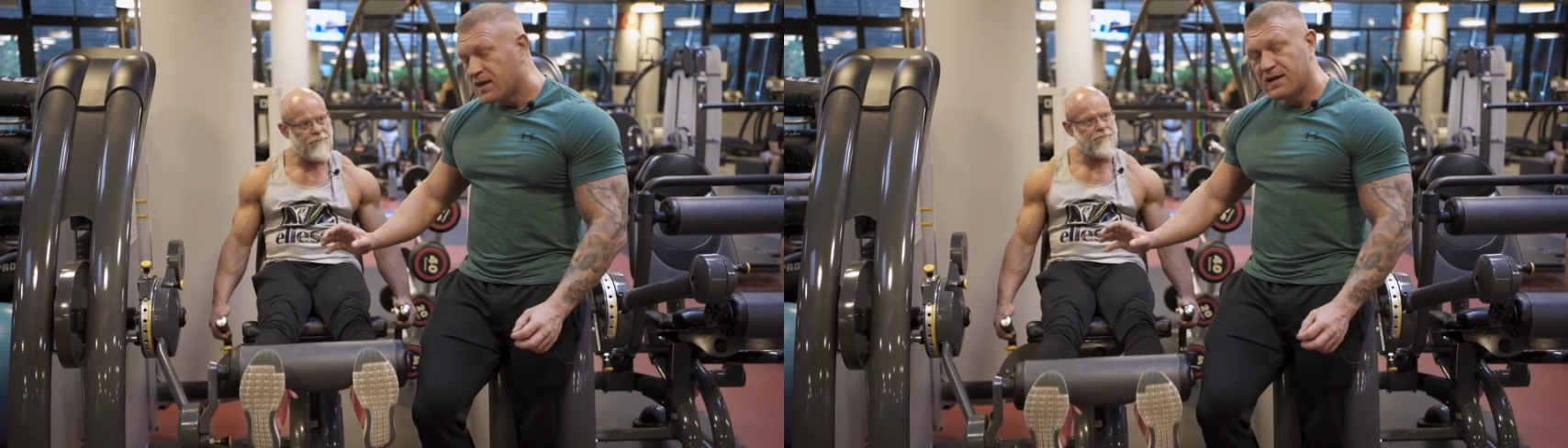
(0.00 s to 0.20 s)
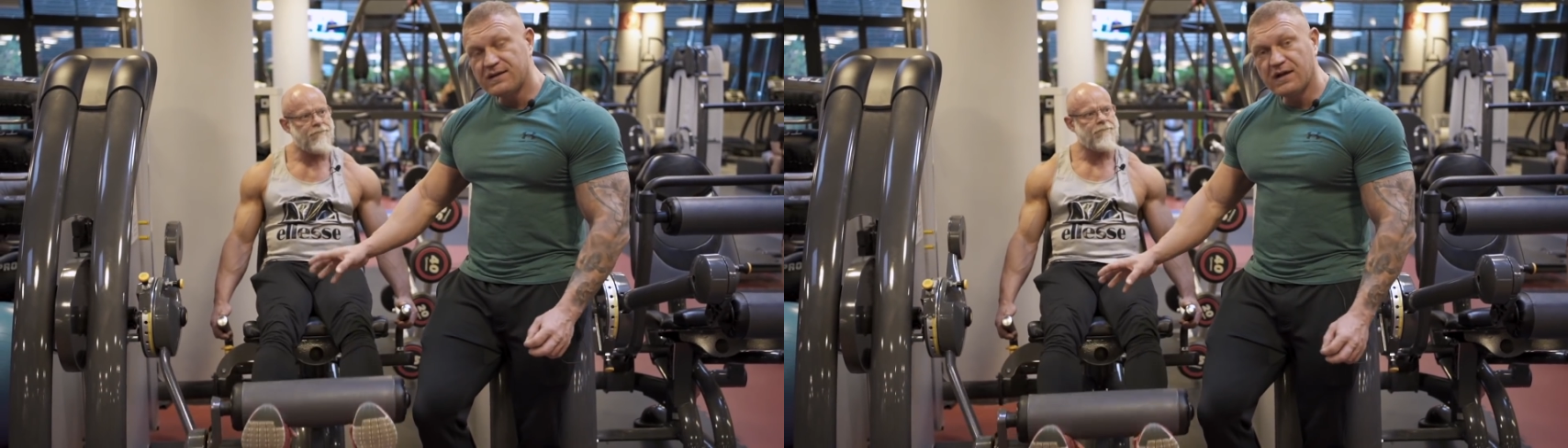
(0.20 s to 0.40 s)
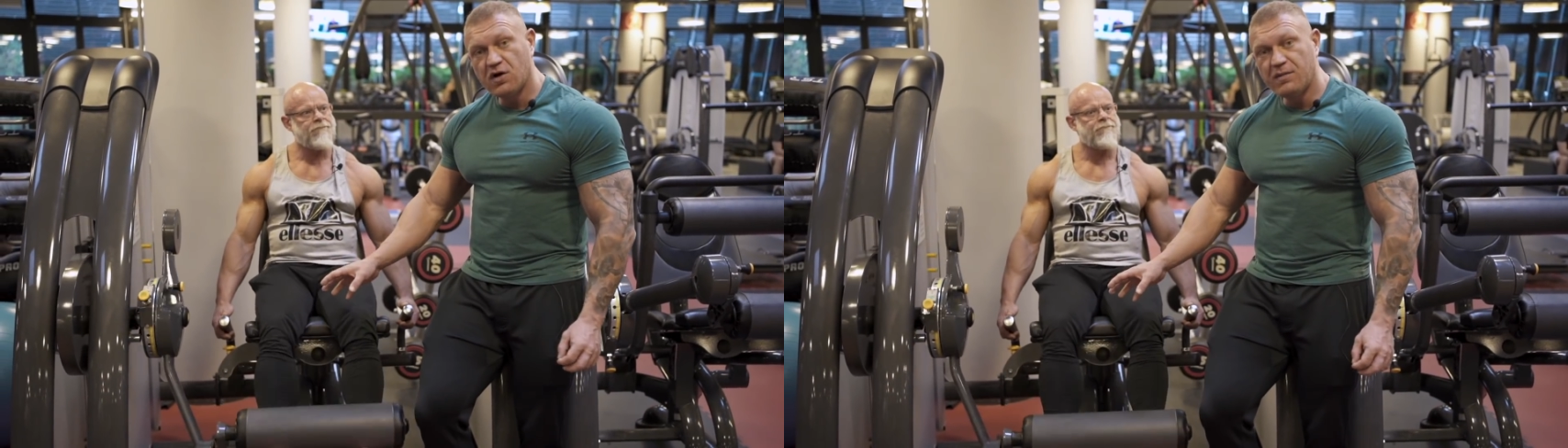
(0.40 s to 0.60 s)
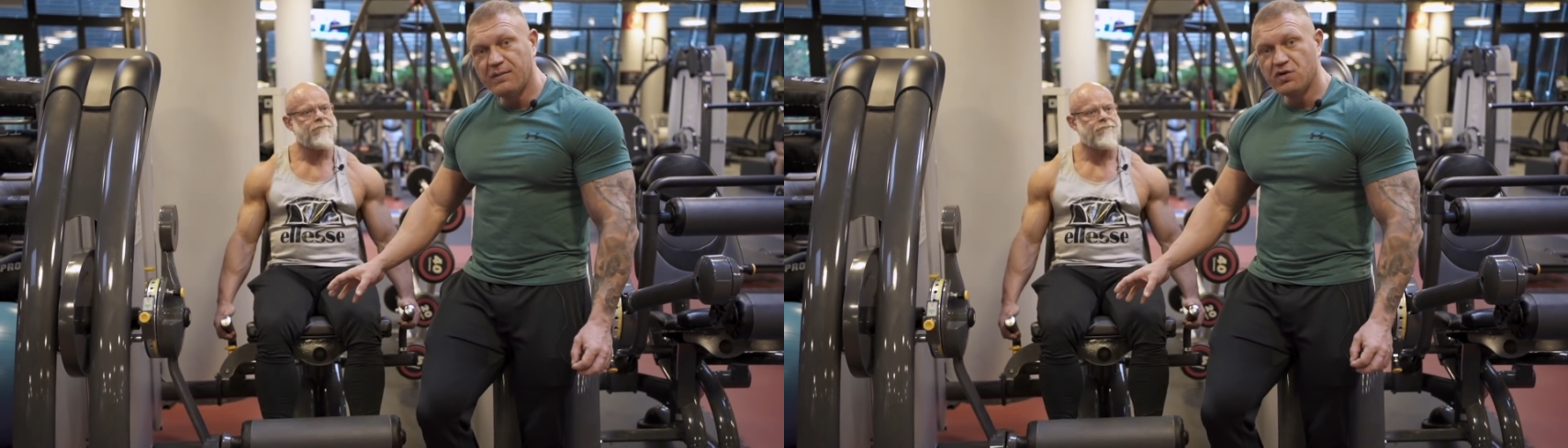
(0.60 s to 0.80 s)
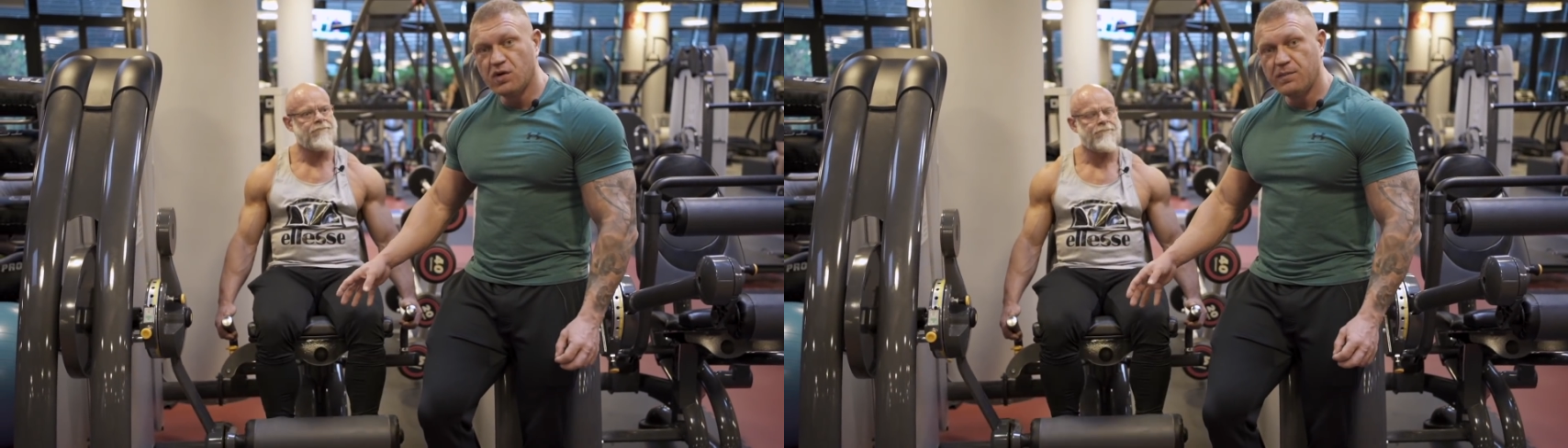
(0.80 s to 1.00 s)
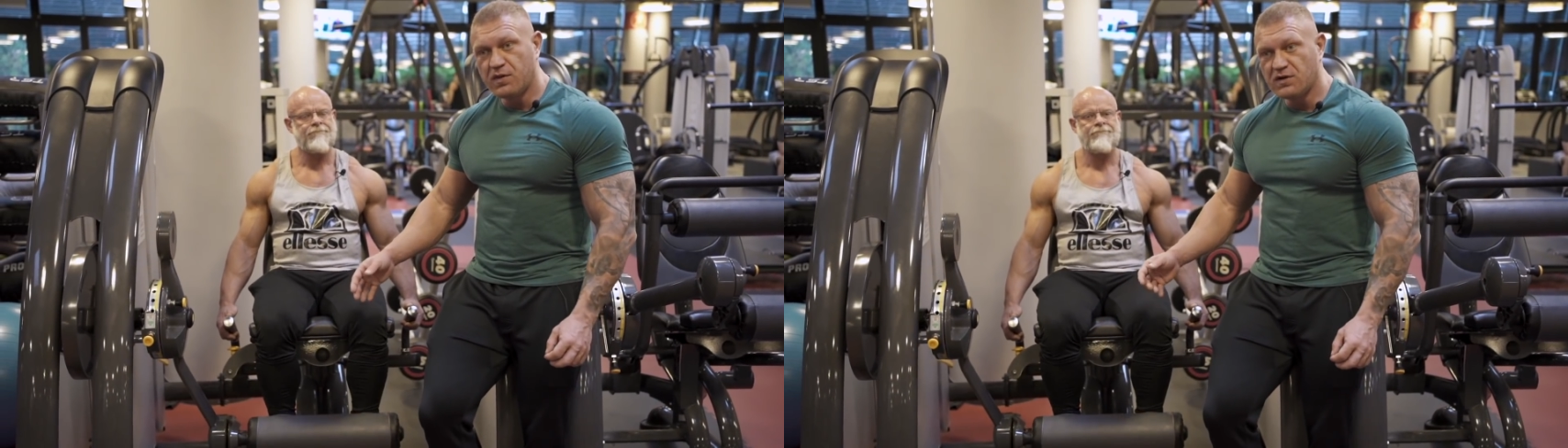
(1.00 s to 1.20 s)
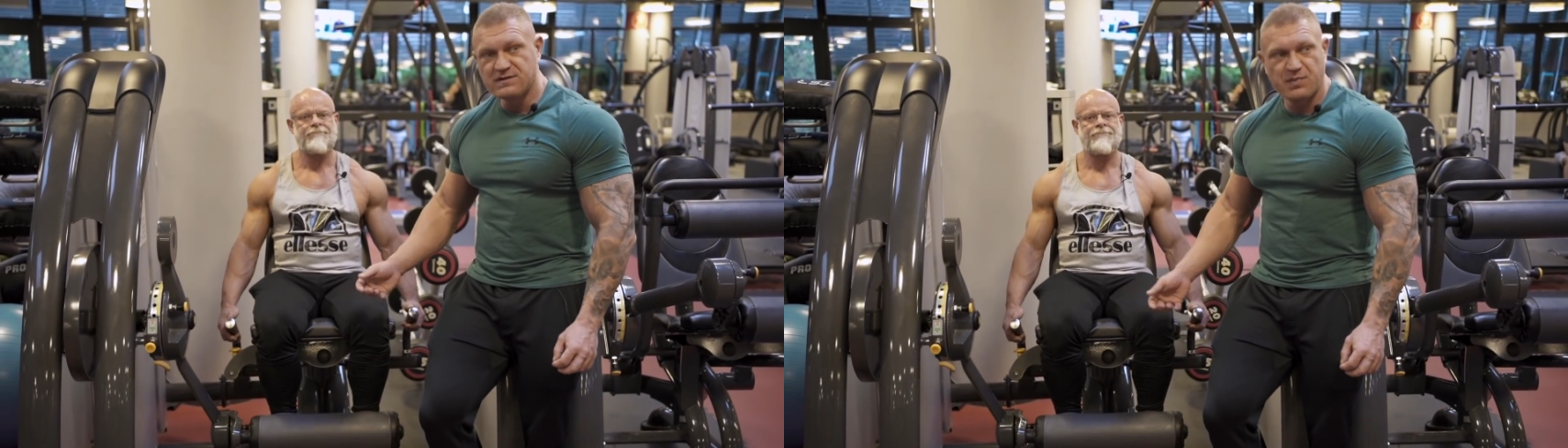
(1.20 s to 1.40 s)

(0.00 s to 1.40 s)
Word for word: Dlatego mamy tutaj prost,